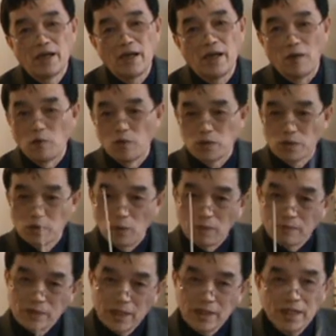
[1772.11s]
啊，所以我
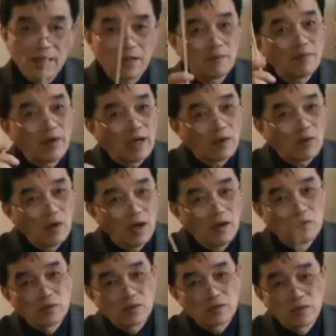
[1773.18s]
们现在人把
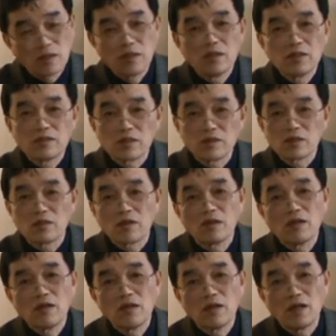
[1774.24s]
矿物叫做
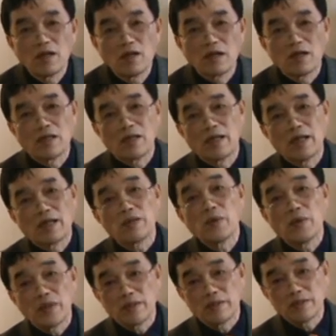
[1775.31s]
呃能
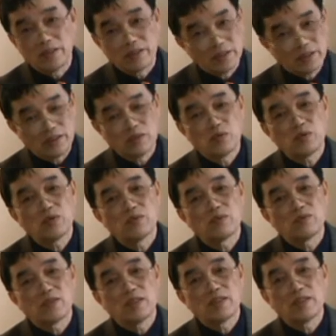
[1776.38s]
源其实是错误
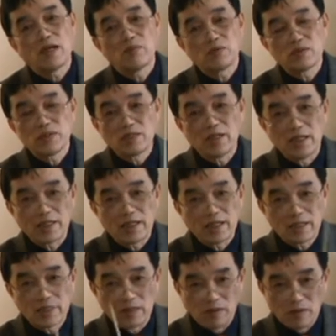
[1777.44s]
的，它不是能
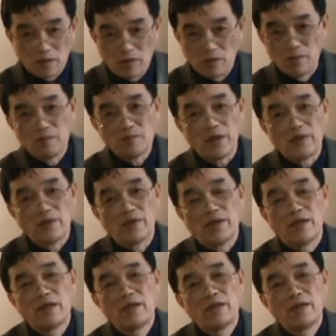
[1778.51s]
量的本源